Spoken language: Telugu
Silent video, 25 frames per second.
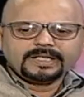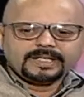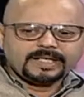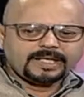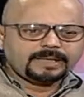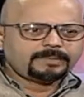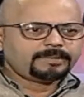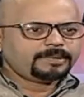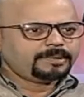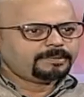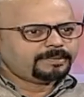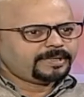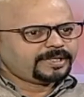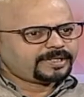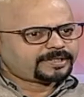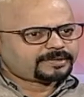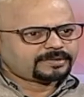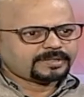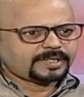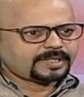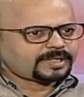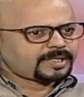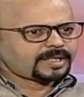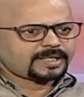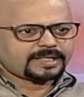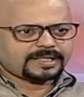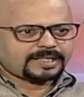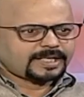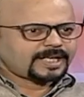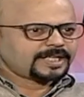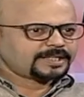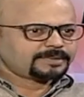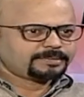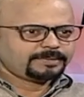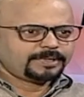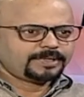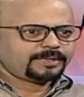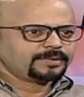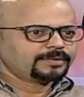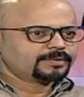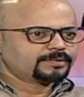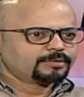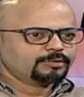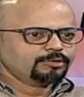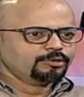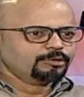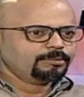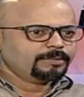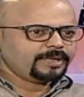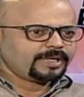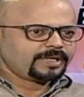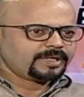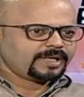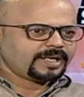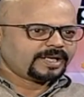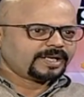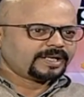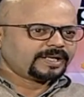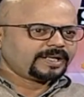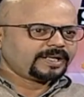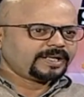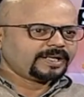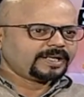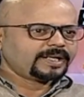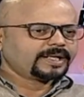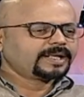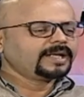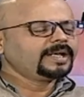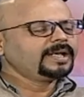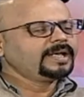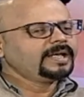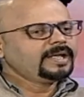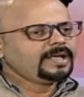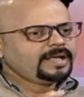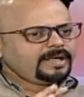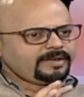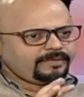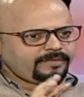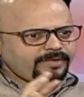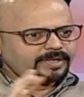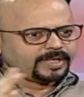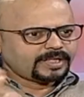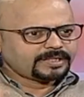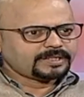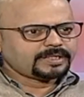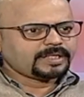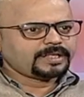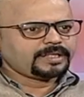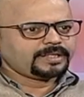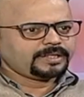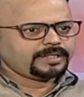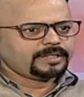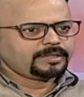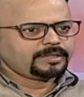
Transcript: టేబుల్ మేట్స్ అంటారు క్లాస్మేట్ స్కూల్ మేట్ లాగానే అలాగే వీళ్ళందరూ